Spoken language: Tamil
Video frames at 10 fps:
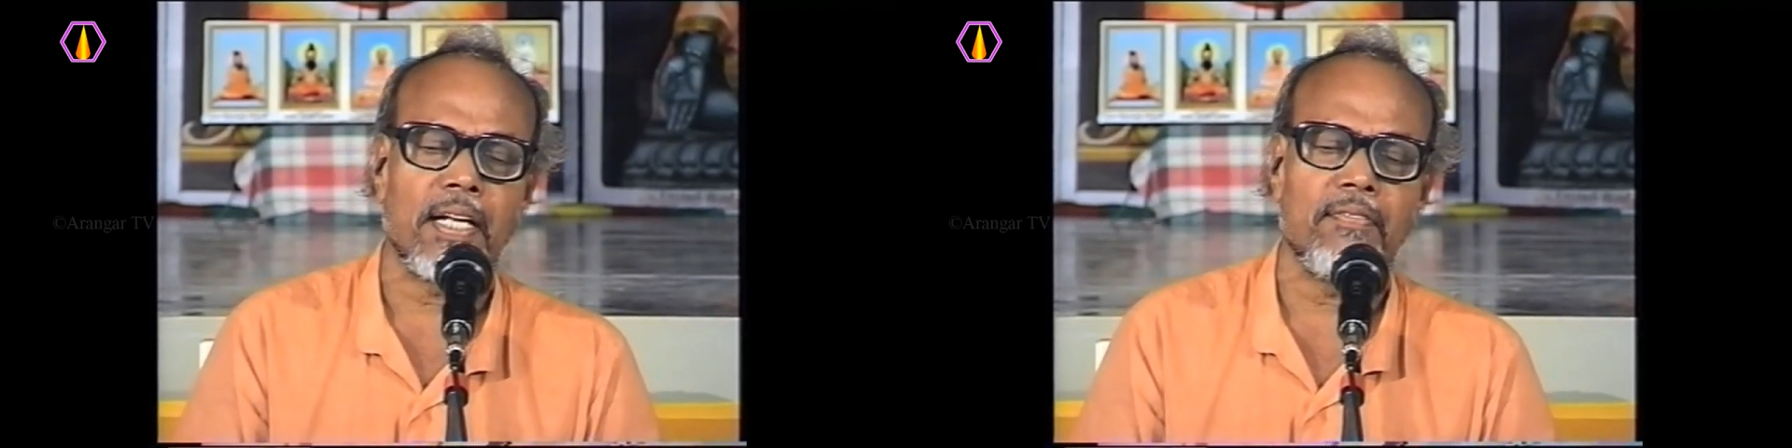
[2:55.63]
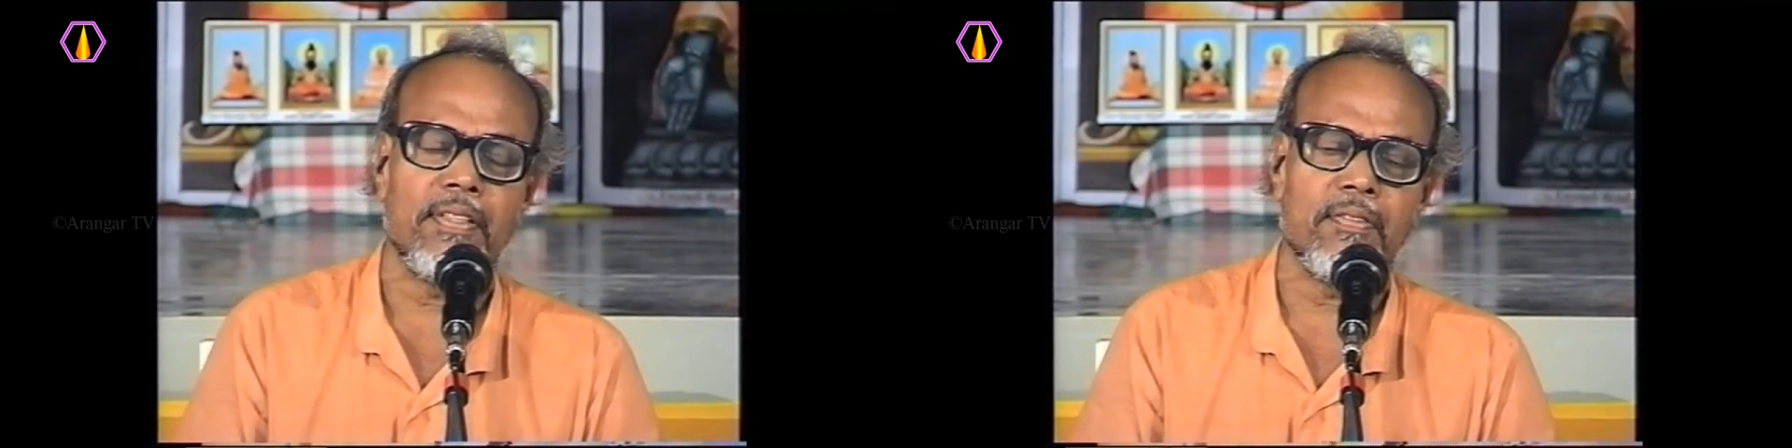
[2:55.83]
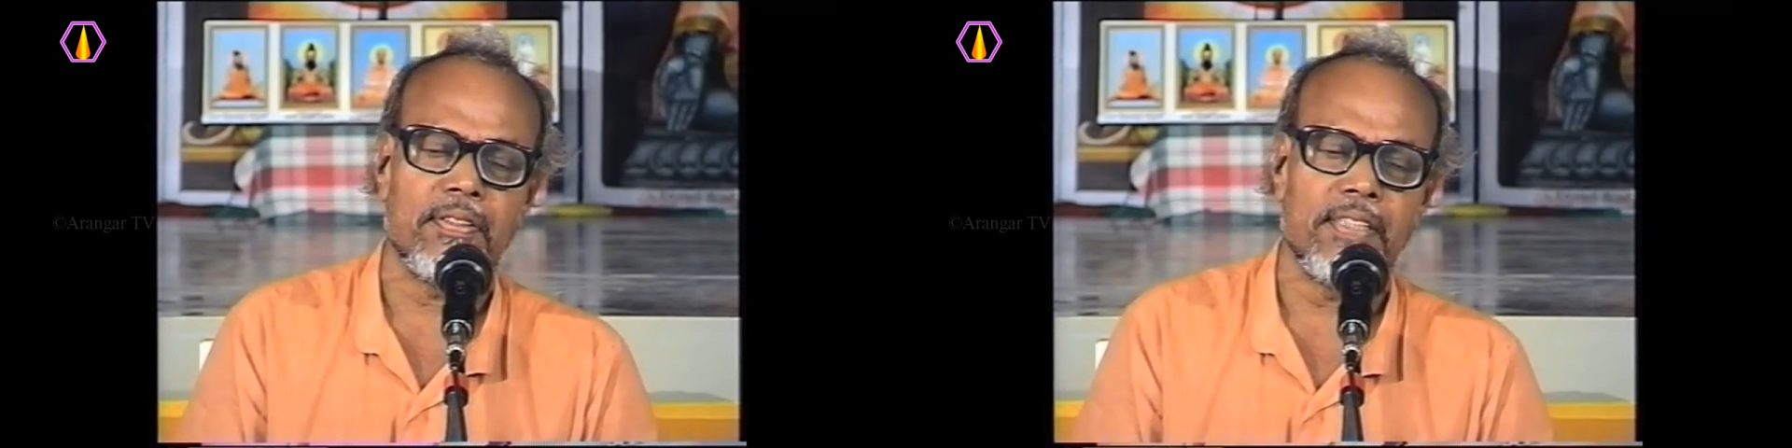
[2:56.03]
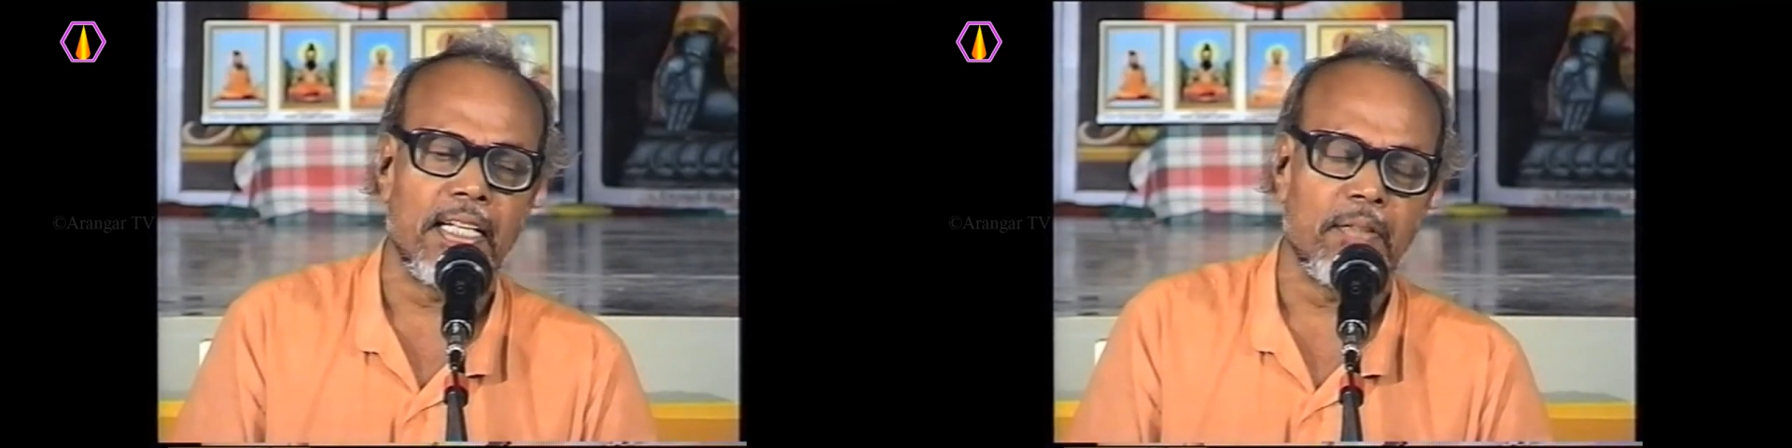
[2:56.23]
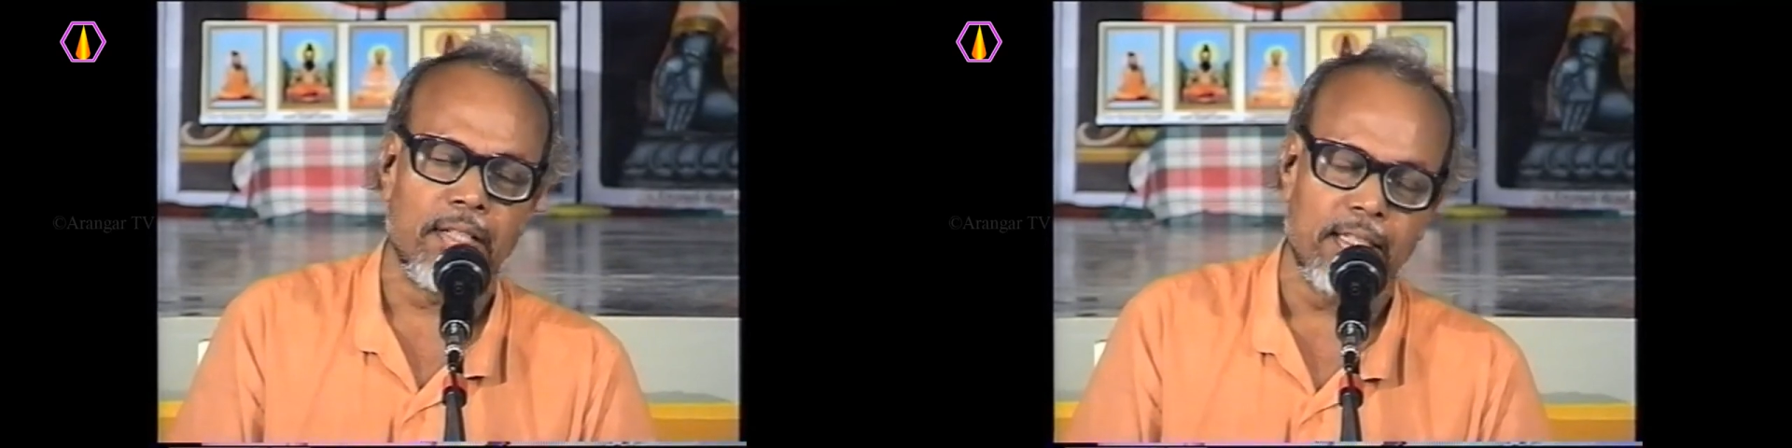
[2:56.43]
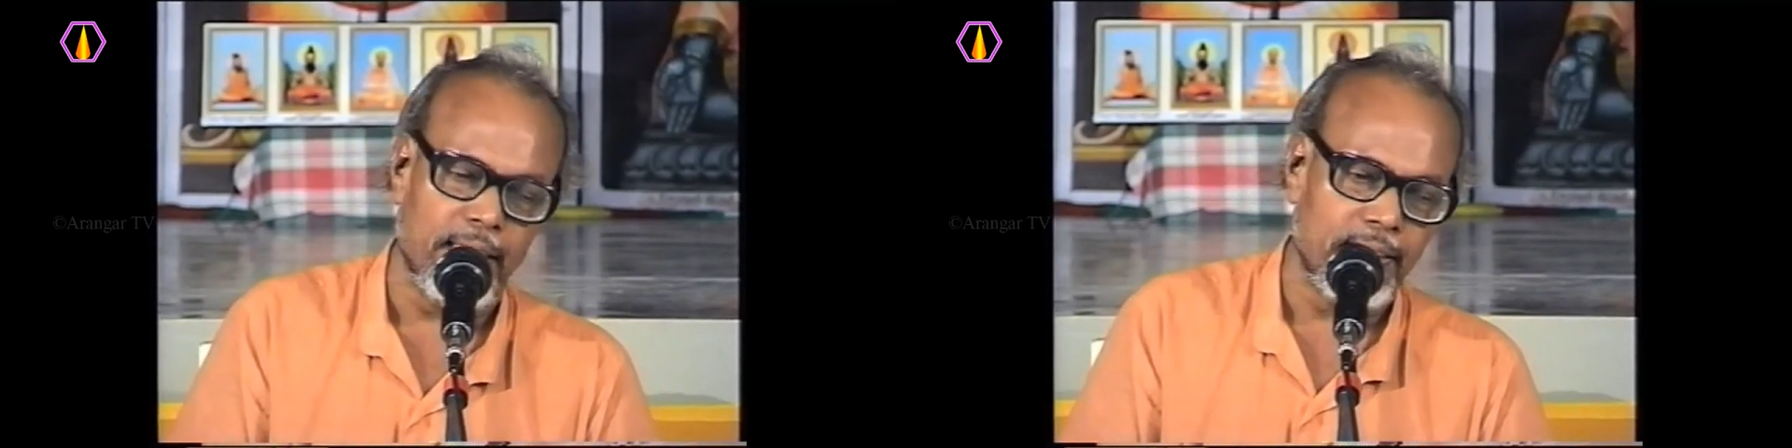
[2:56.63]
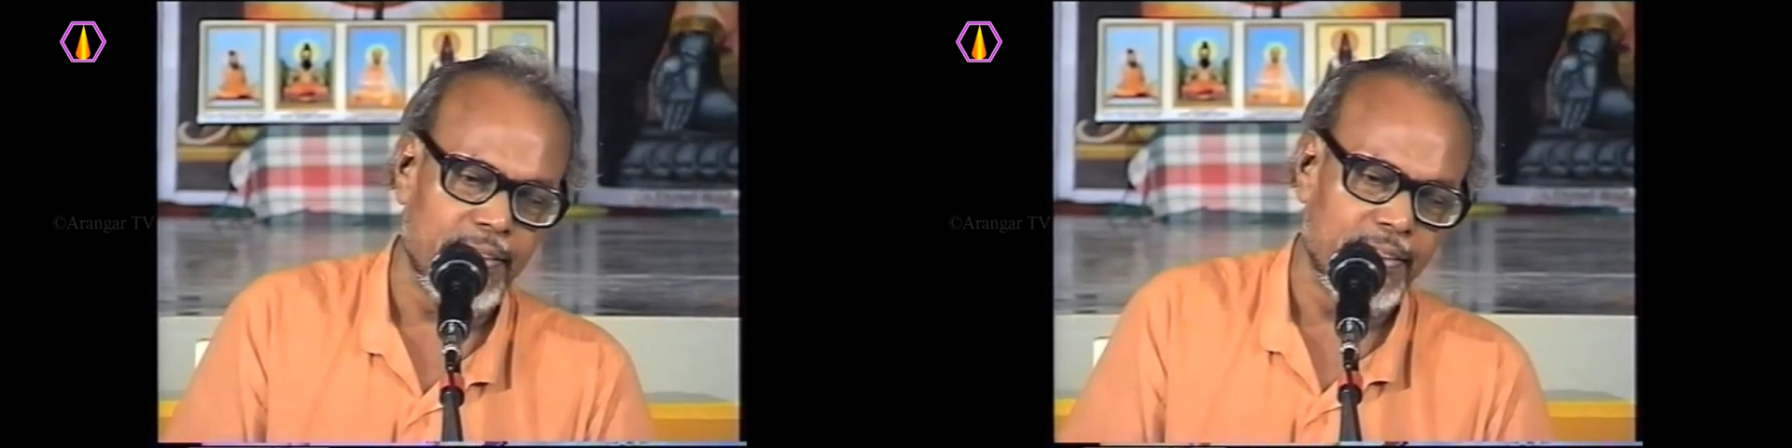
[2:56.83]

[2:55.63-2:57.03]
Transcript: மன தைரியம் இருக்காது